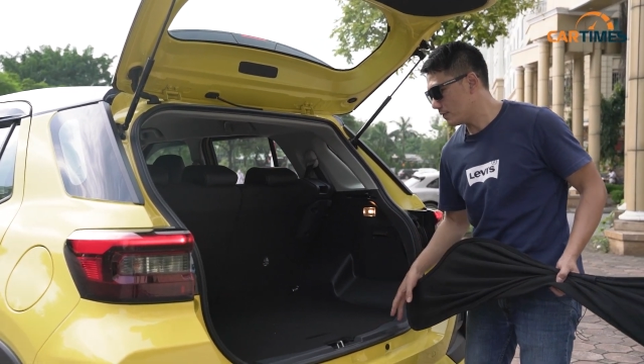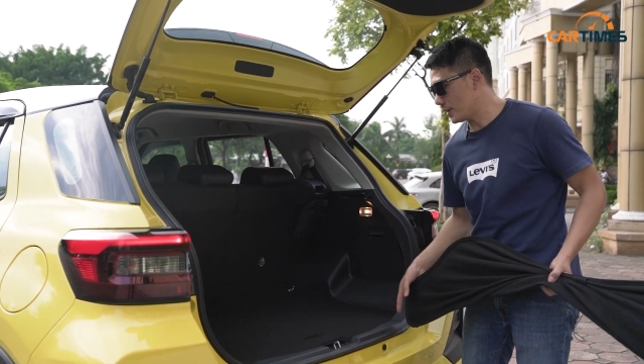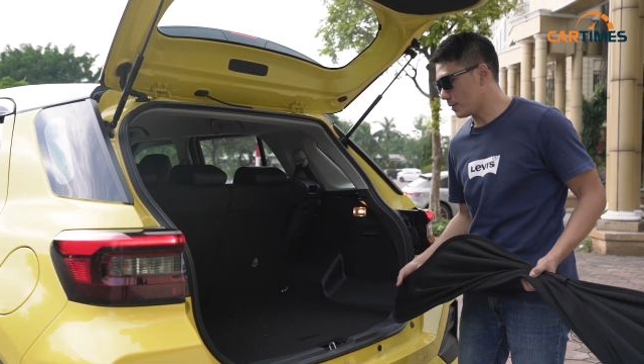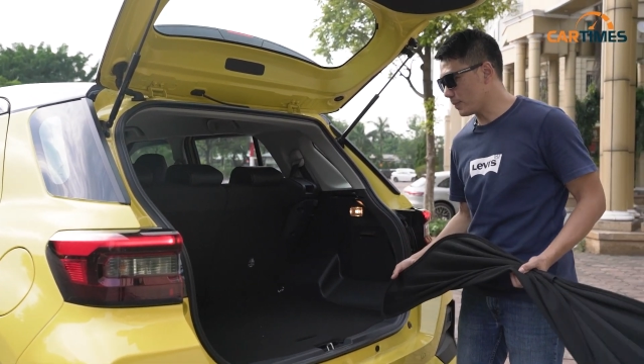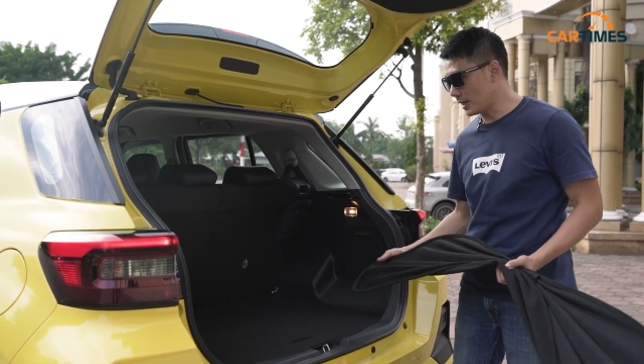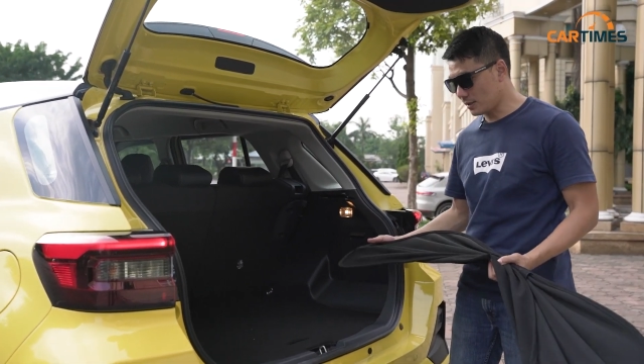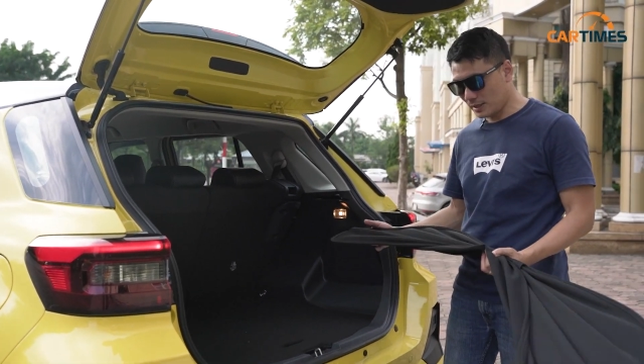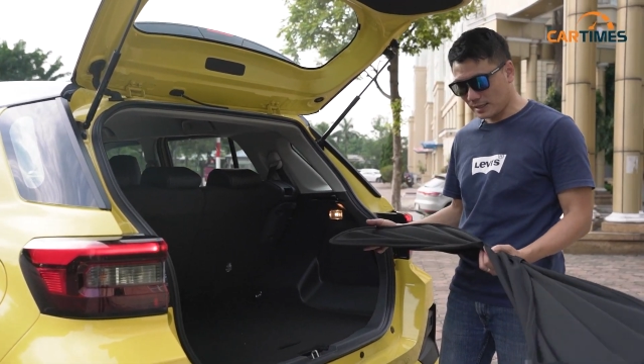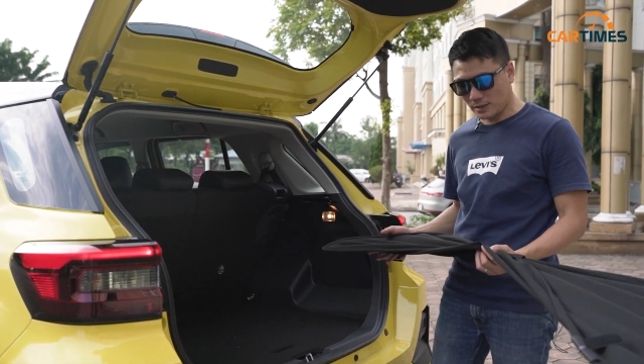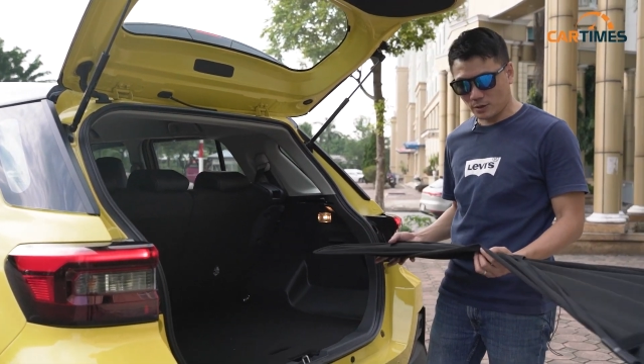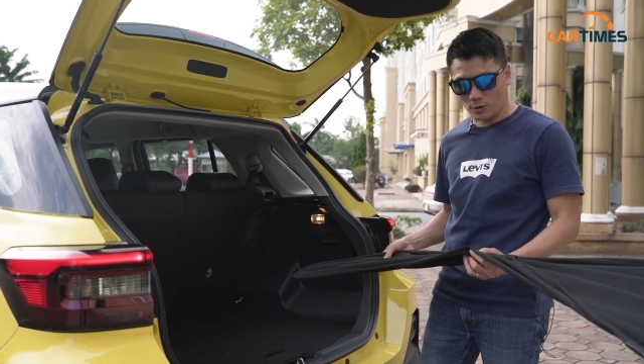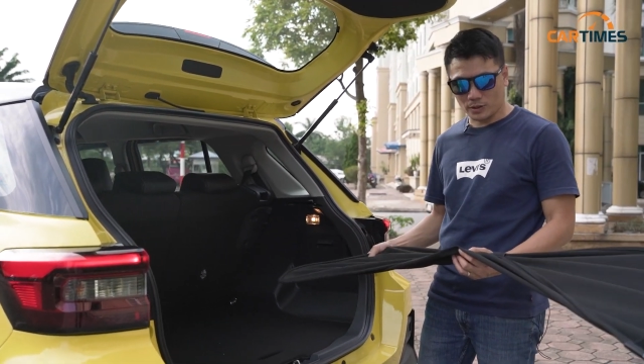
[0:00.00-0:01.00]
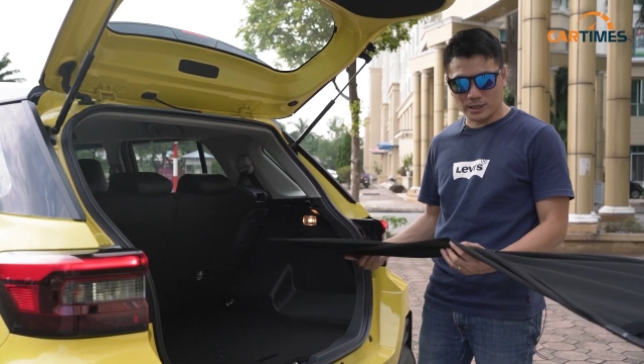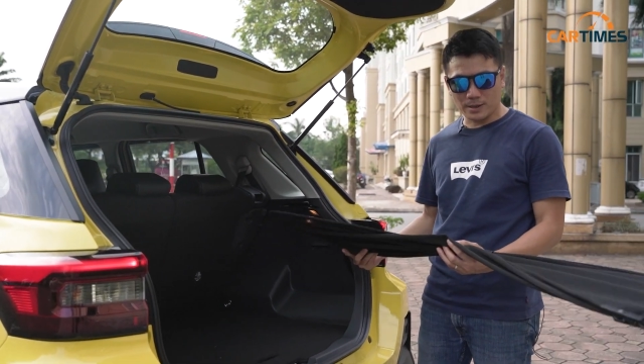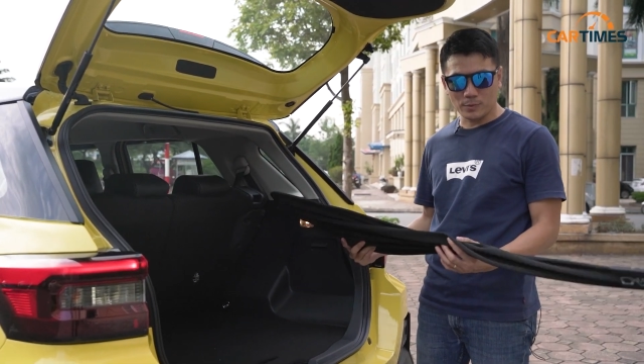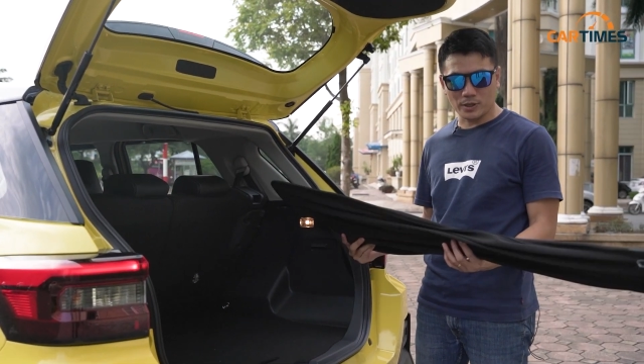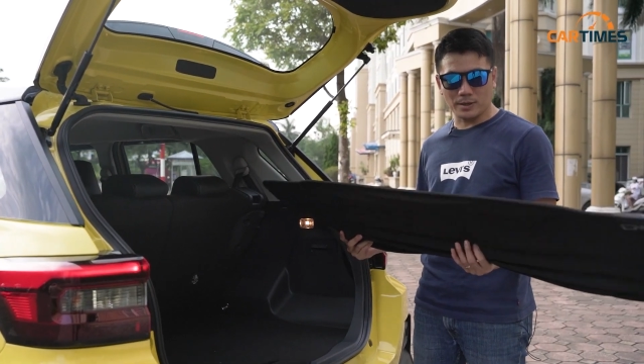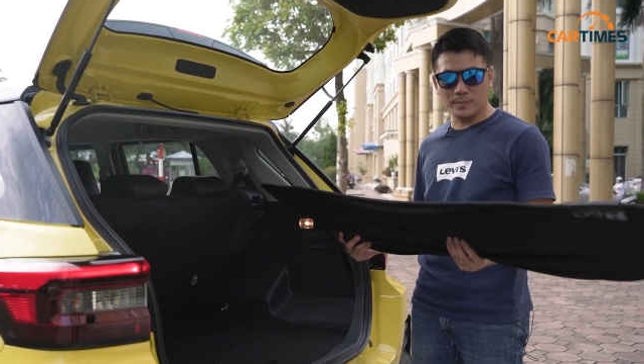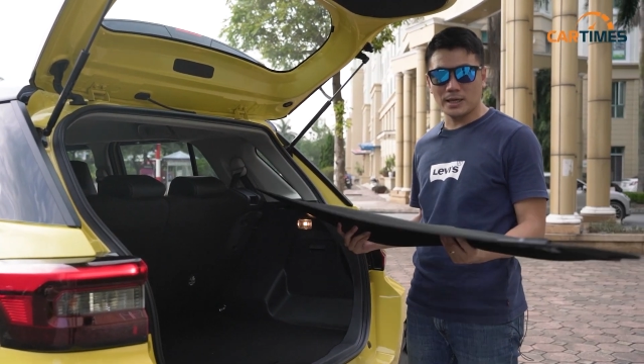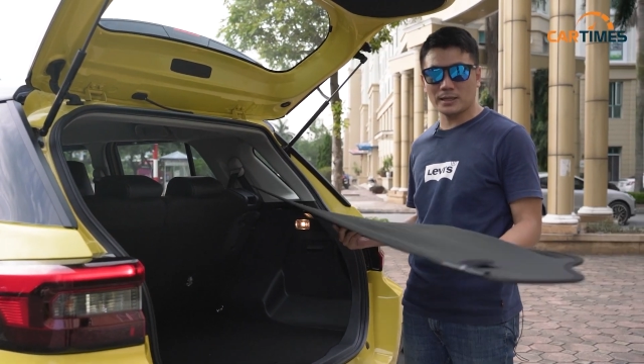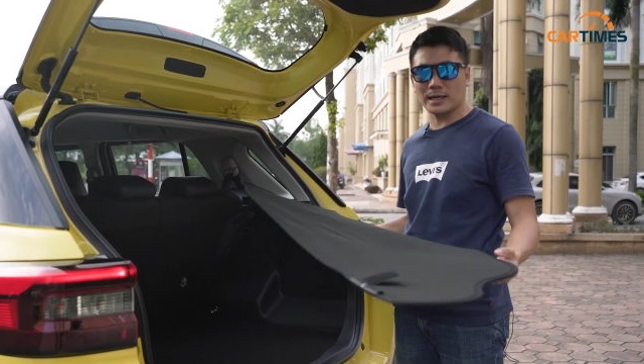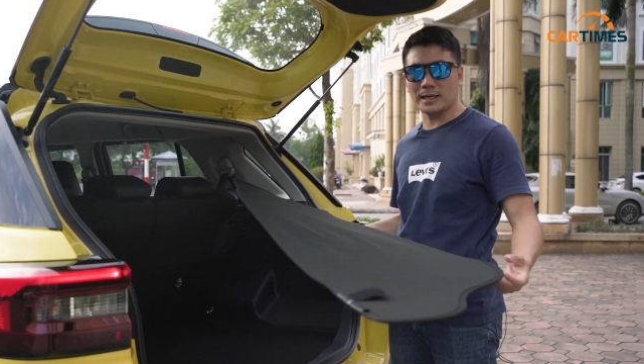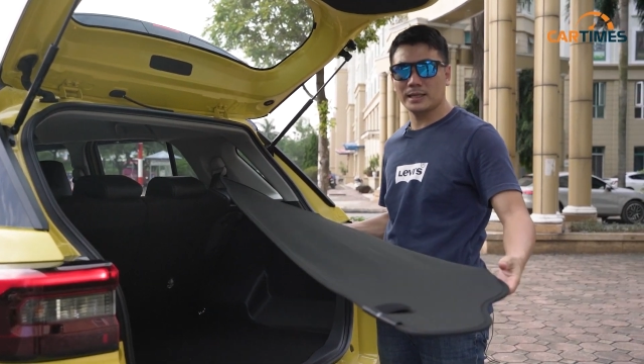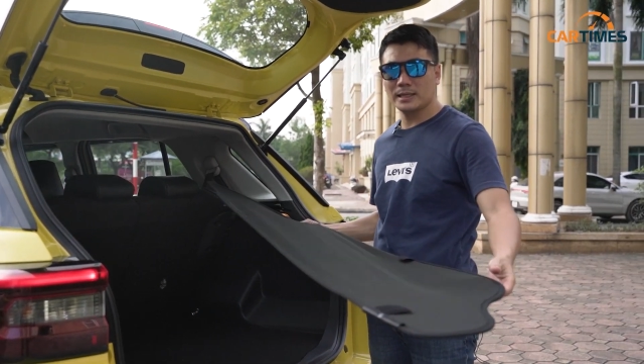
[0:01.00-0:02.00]
Và đặc biệt nữa là nó có thêm một cái
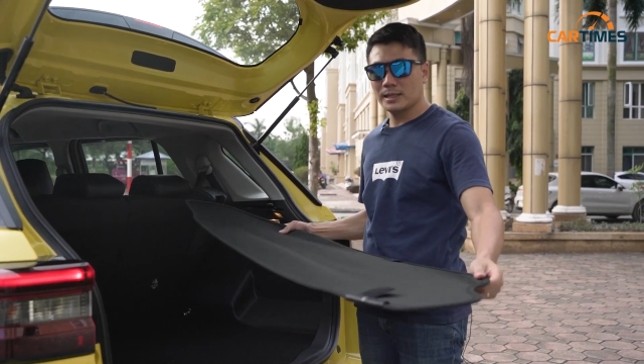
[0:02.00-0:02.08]
miếng này.